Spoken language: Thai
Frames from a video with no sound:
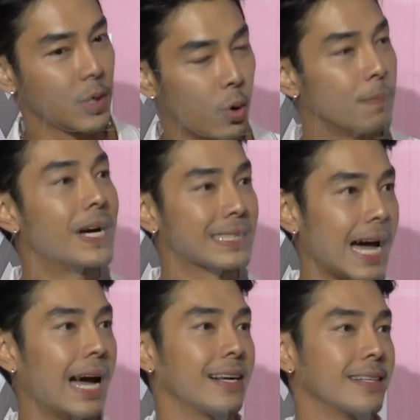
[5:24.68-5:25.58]
กลุ่ม
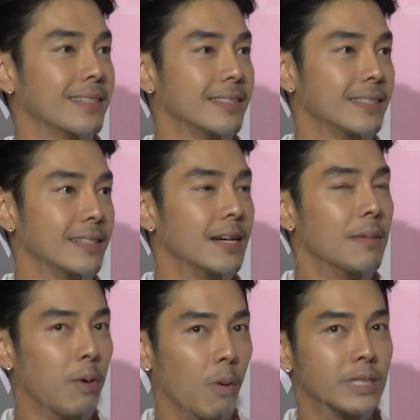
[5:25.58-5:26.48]
ต่า
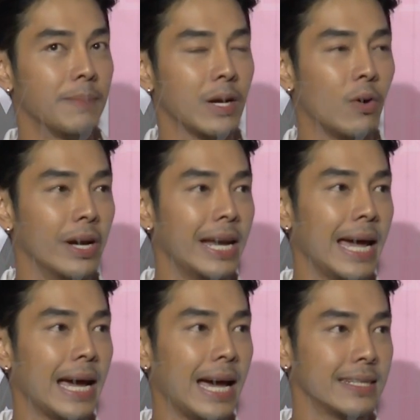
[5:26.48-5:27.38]
งๆ ผมจะเป็นคน
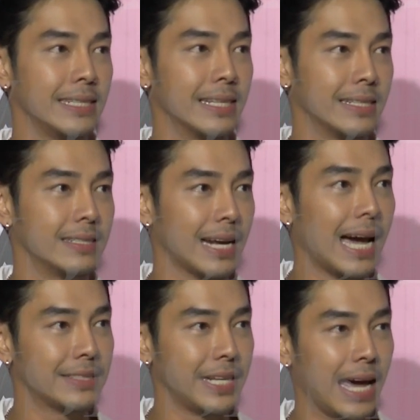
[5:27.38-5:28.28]
ได้ค่าสิน
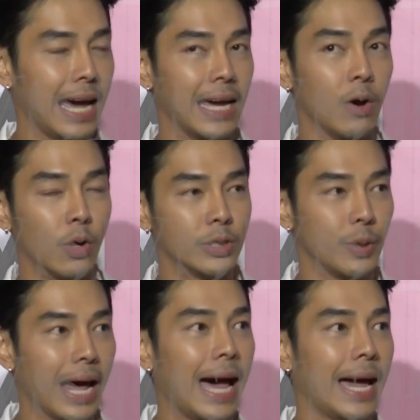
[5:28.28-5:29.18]
ค่าเสียหาย คน
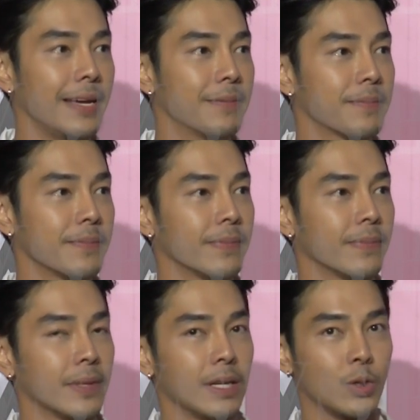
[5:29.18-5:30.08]
สุดท้าย
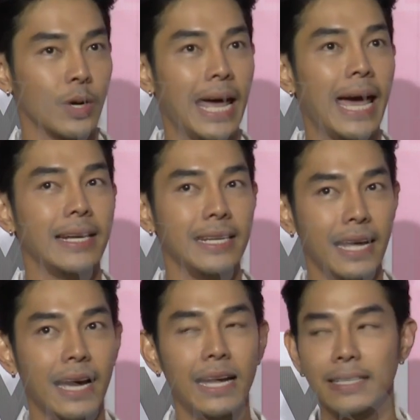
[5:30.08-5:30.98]
ตัวแทนที่
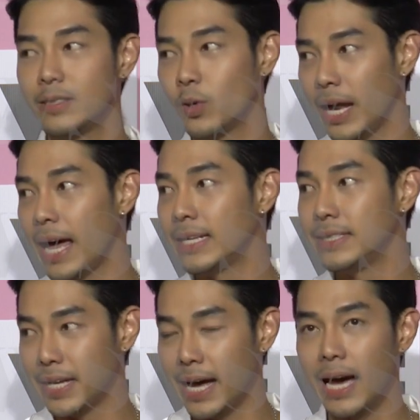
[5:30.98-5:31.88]
เรียกค่าตัวแทน
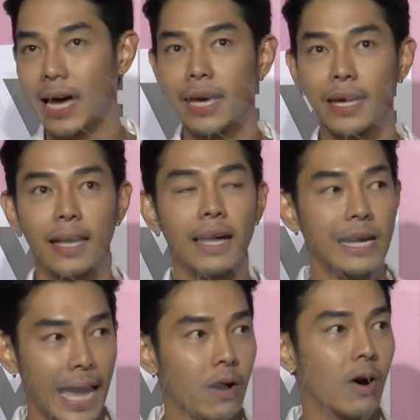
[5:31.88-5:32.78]
ที่เสียหาย
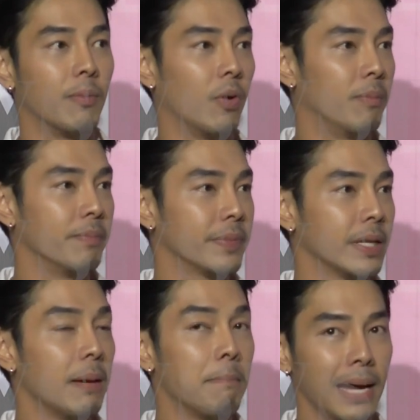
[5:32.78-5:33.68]
ได้ก่อนผม
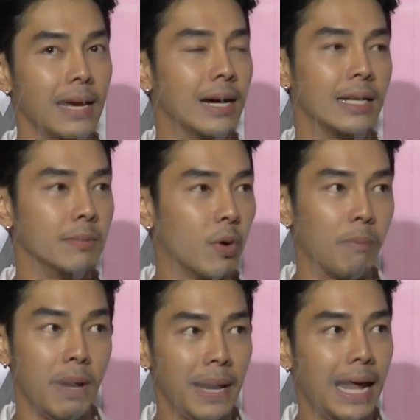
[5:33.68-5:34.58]
ไม่เหลือถึงผ
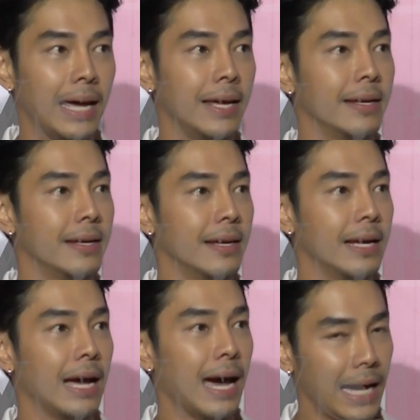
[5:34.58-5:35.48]
มไม่เป็นไร
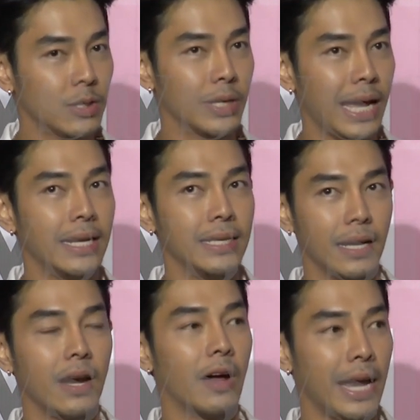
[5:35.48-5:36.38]
ให้ตัวแทนที่
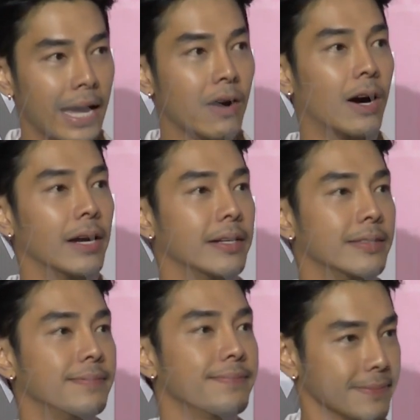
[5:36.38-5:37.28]
เดือดร้อนได้ก่อน
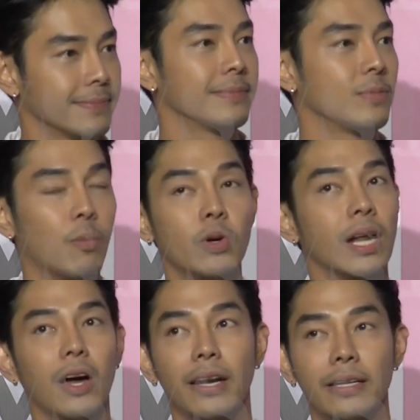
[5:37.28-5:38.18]
ผมพูด
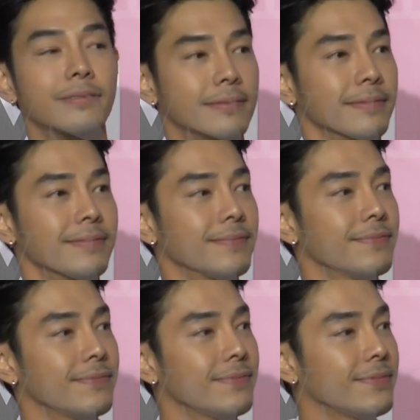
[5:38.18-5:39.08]
ตลอดทีนี้ถ้า
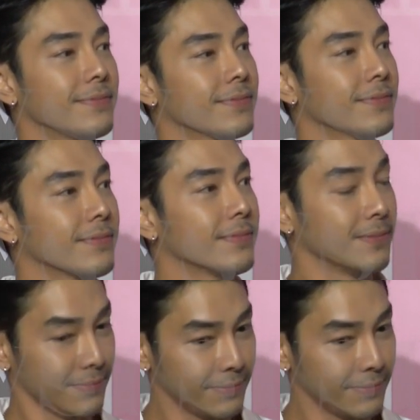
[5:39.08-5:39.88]
เขายอมจ่ายเงิน